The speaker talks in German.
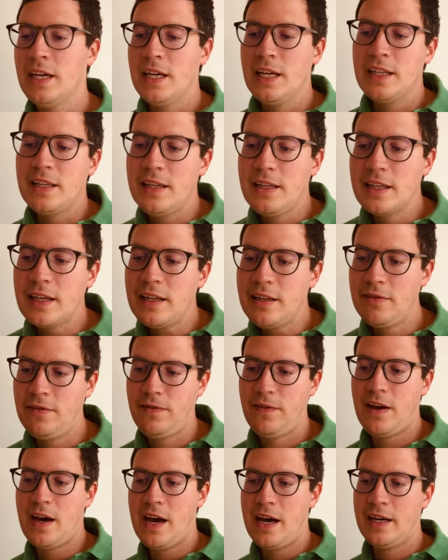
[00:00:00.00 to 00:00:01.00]
Die dritte
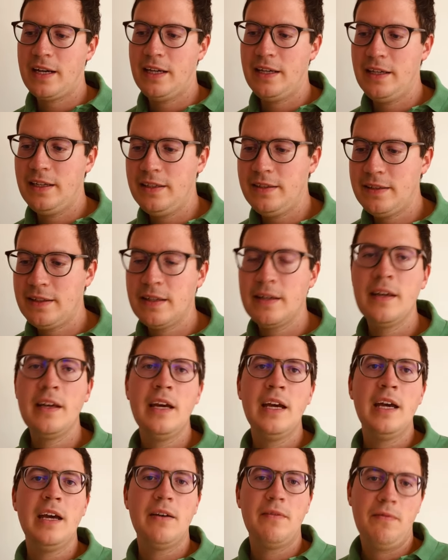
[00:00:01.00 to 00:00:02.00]
Frage ist,
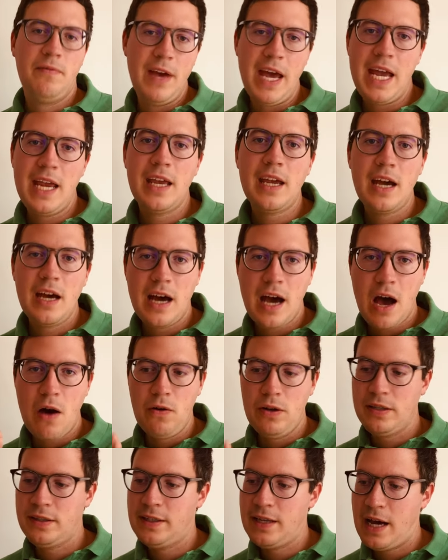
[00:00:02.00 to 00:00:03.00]
welche
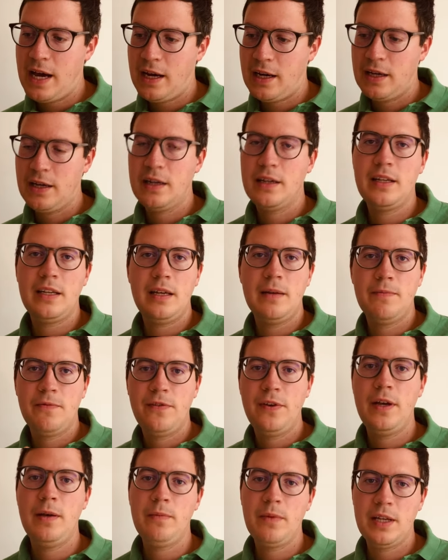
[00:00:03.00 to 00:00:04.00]
Aussagen, die im
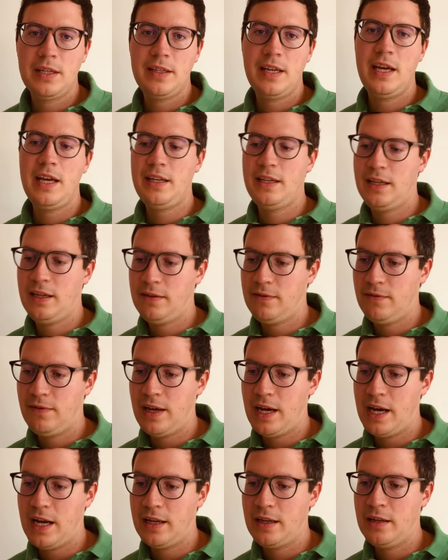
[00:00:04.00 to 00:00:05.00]
Film getätigt
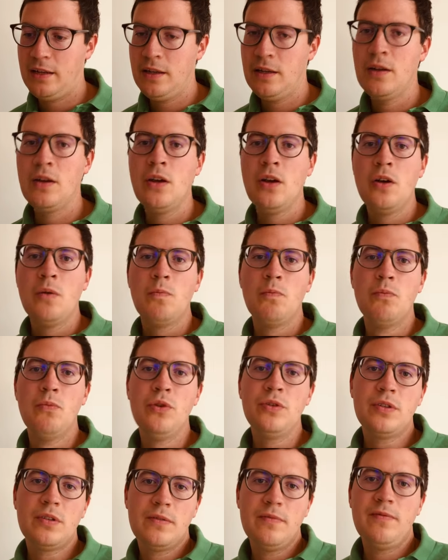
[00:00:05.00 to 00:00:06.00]
werden,
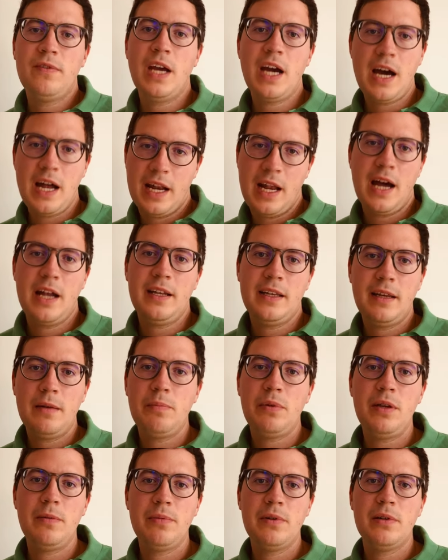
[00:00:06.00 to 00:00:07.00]
müssten wir anhand der
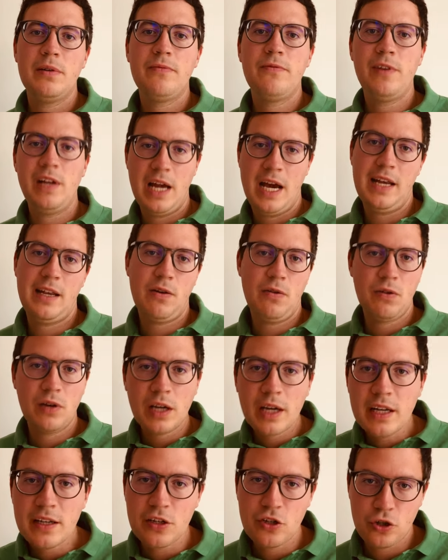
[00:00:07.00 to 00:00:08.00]
Bibel vielleicht auch
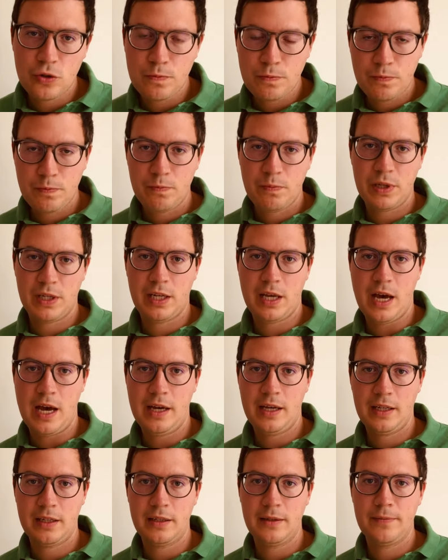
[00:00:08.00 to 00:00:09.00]
kritisch
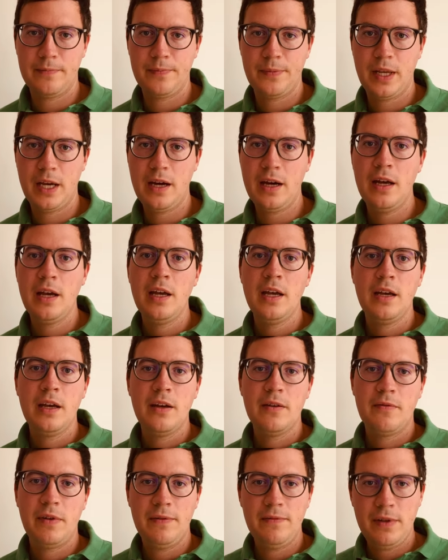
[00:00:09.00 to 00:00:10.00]
betrachten? Ja?
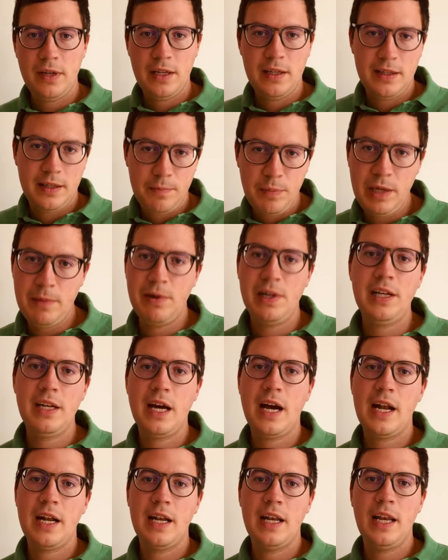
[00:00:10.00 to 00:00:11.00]
Wenn wir die Bibel in die
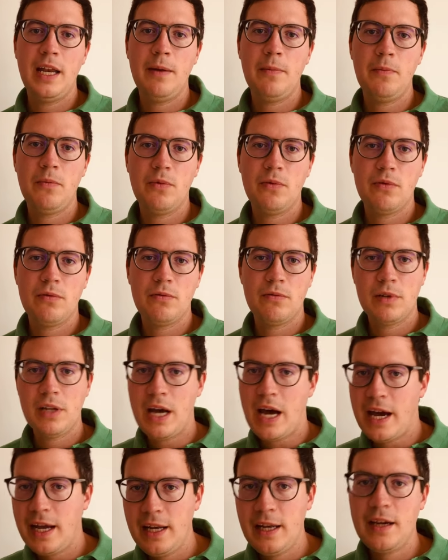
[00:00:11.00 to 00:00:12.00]
Hand nehmen und da
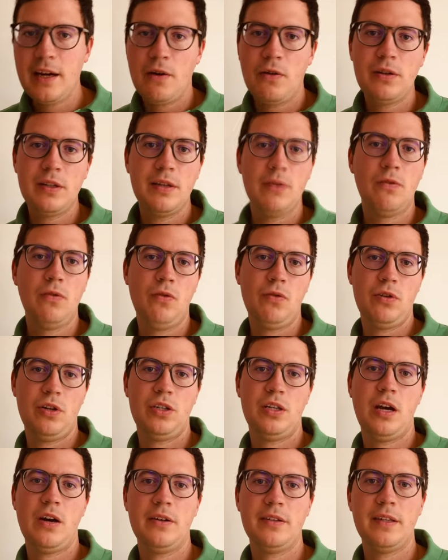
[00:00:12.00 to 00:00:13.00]
einige auch
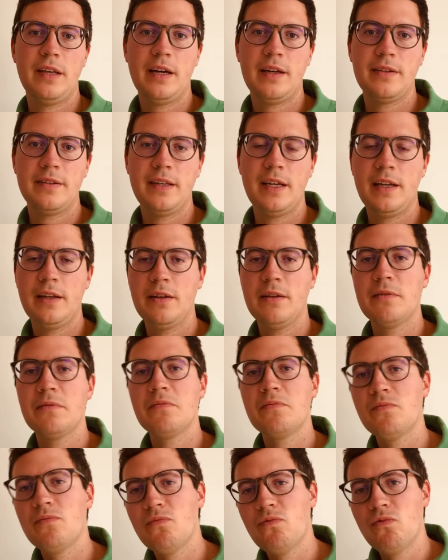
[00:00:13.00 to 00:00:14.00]
theologische Aussagen sehen,
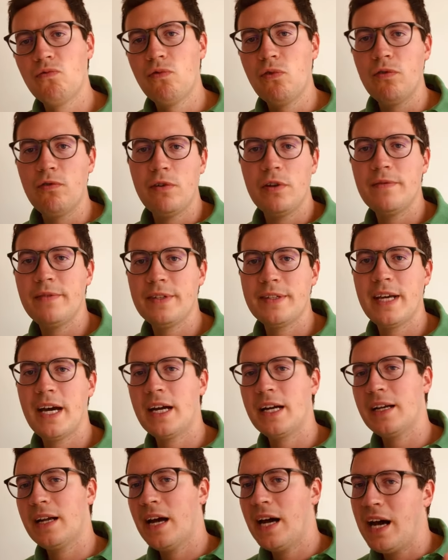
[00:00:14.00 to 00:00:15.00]
wo würden wir
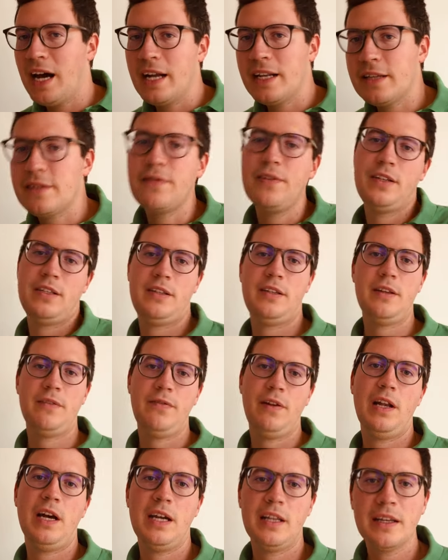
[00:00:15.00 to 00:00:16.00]
sagen, ah, das findet sich
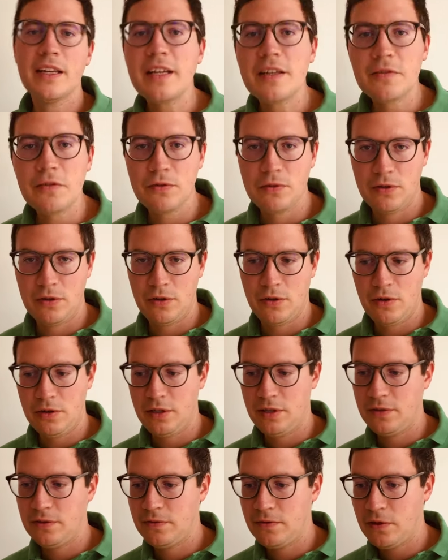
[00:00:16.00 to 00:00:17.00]
vielleicht nicht so im
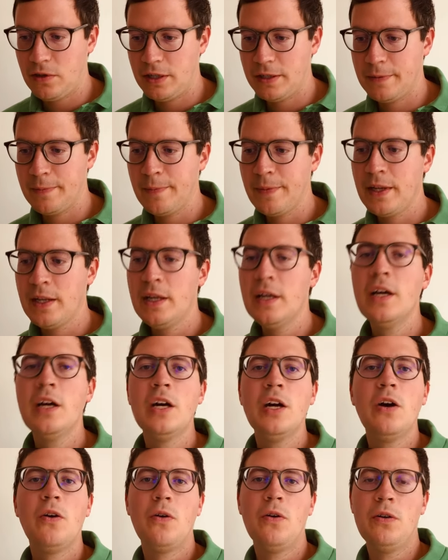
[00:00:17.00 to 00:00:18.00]
Gotteswort?
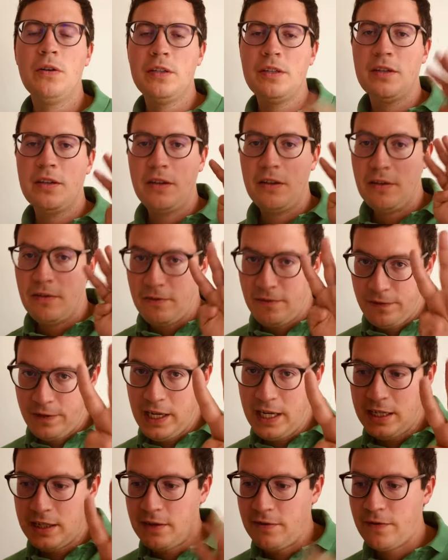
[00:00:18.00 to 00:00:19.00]
Und
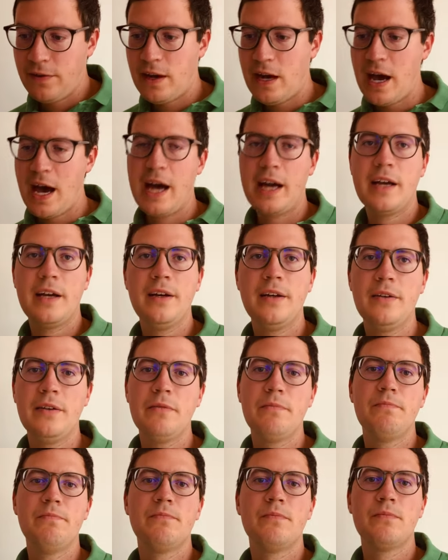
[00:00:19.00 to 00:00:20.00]
vierte Frage
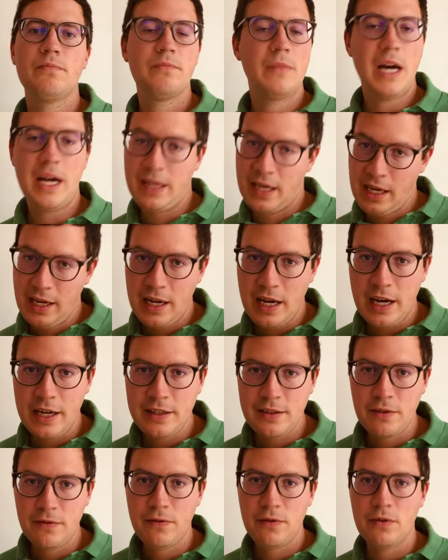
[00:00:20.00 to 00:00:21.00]
an jeden
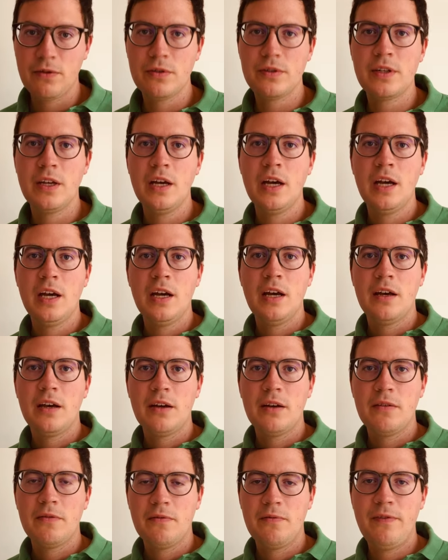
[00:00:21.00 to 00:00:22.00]
Einzelnen von uns,
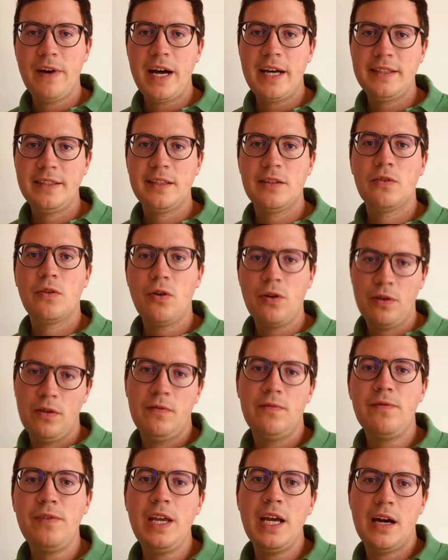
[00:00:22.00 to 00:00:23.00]
was
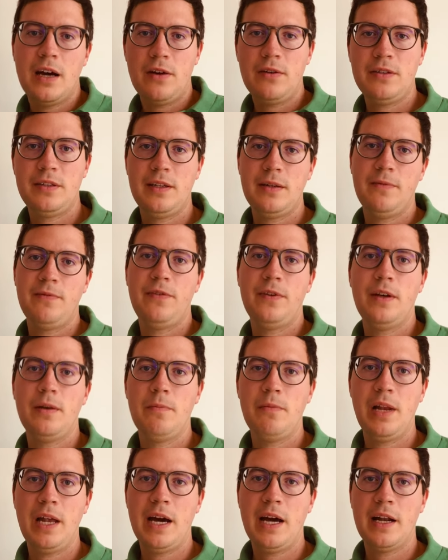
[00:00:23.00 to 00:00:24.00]
können wir aus dem Film
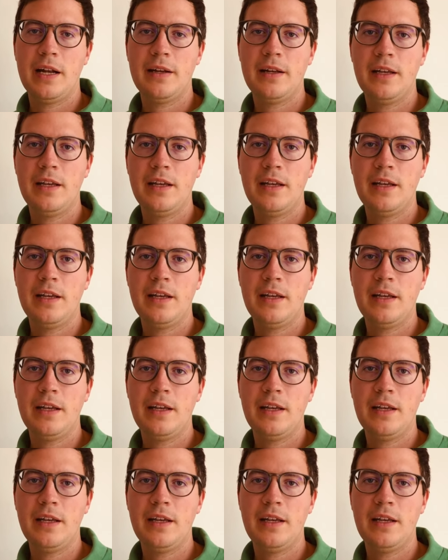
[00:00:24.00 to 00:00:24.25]
lernen?